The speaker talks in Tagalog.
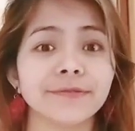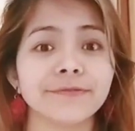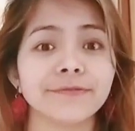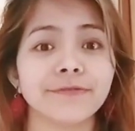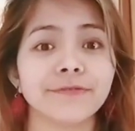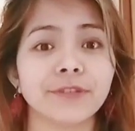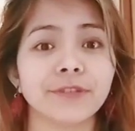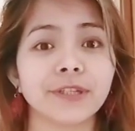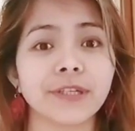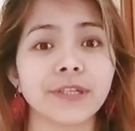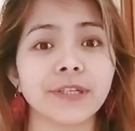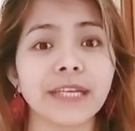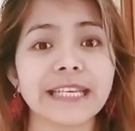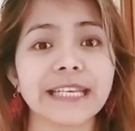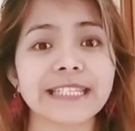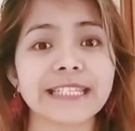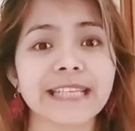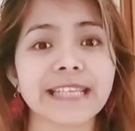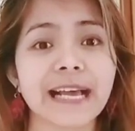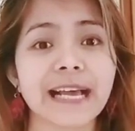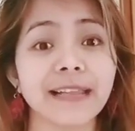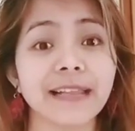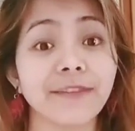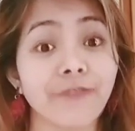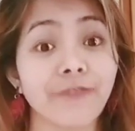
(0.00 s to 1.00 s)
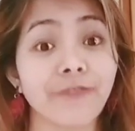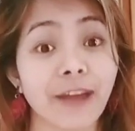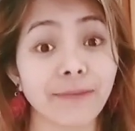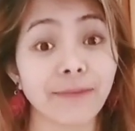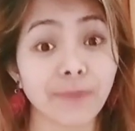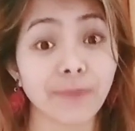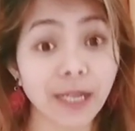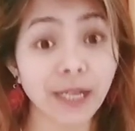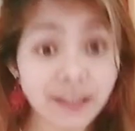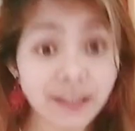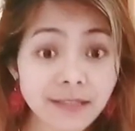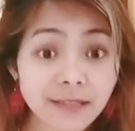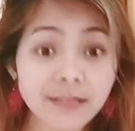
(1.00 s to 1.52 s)
for exactly 5
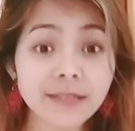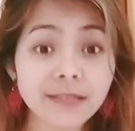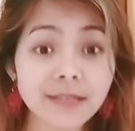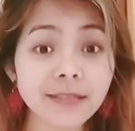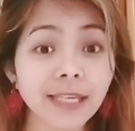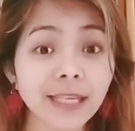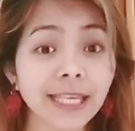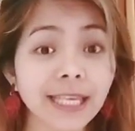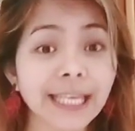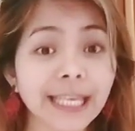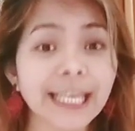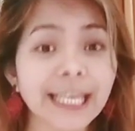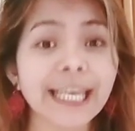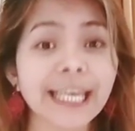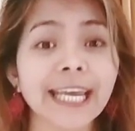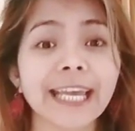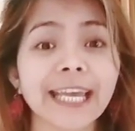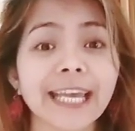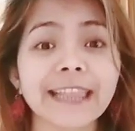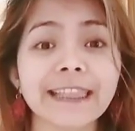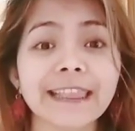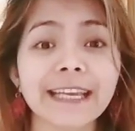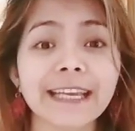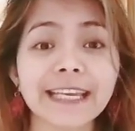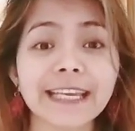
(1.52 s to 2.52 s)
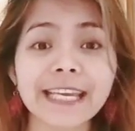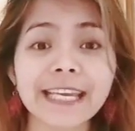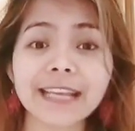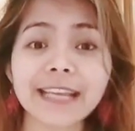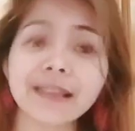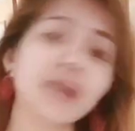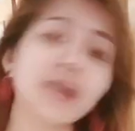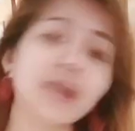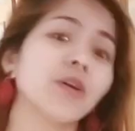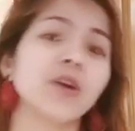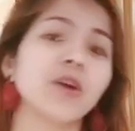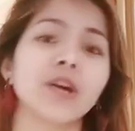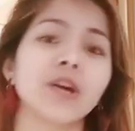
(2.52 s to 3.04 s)
months. And
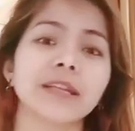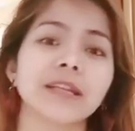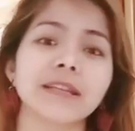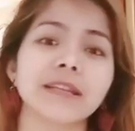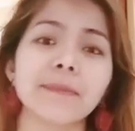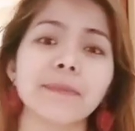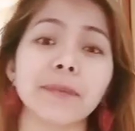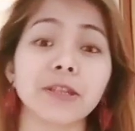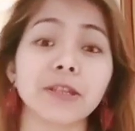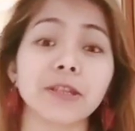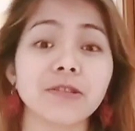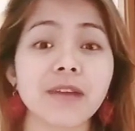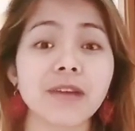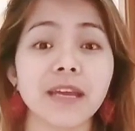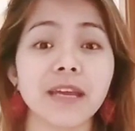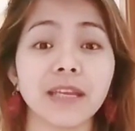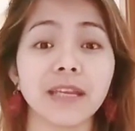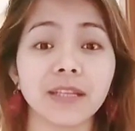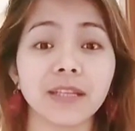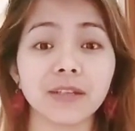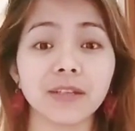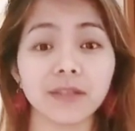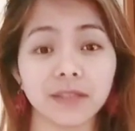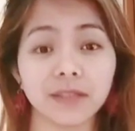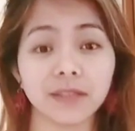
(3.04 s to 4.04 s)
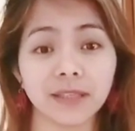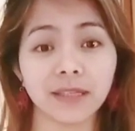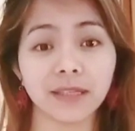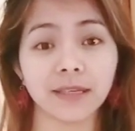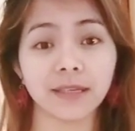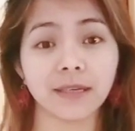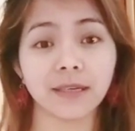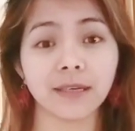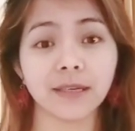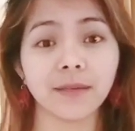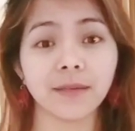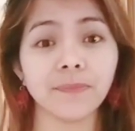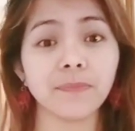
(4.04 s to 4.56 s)
nakita ko at napatunayan ko
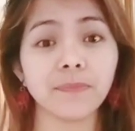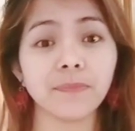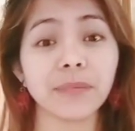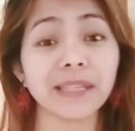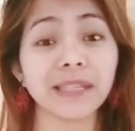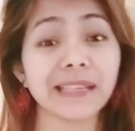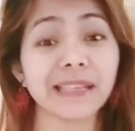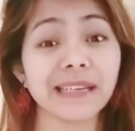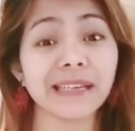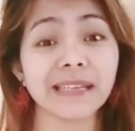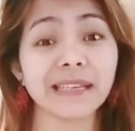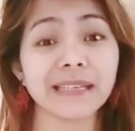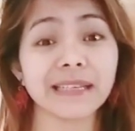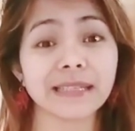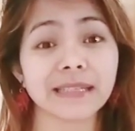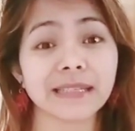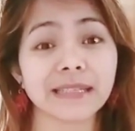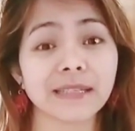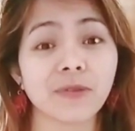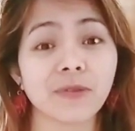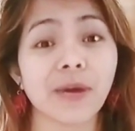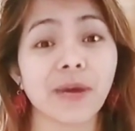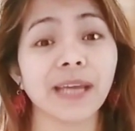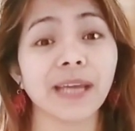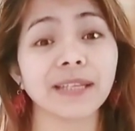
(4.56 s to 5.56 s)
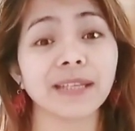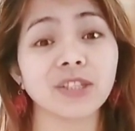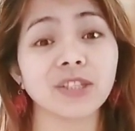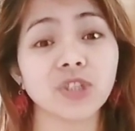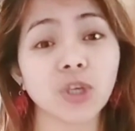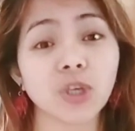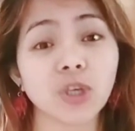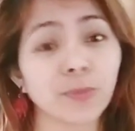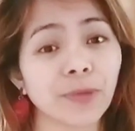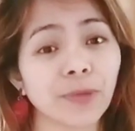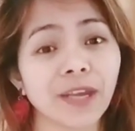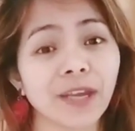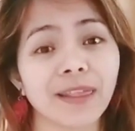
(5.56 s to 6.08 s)
na Madrid is quite
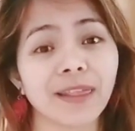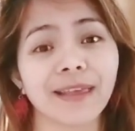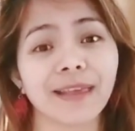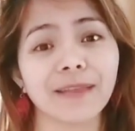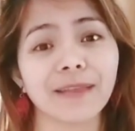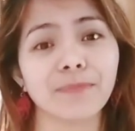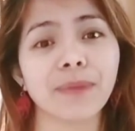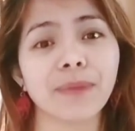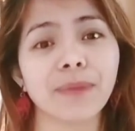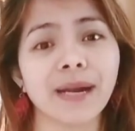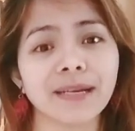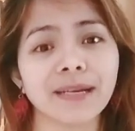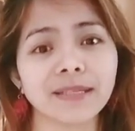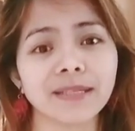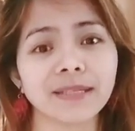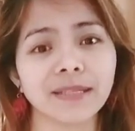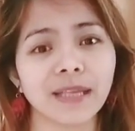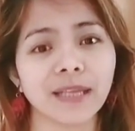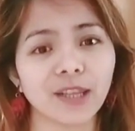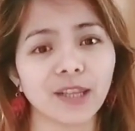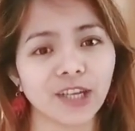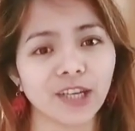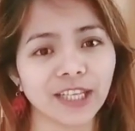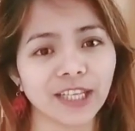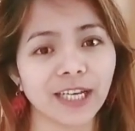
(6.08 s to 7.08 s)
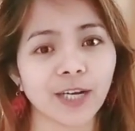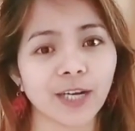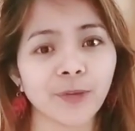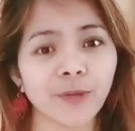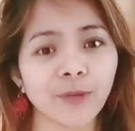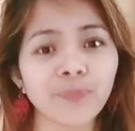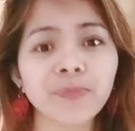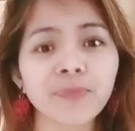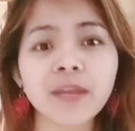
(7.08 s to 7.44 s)
cheaper than Barcelona.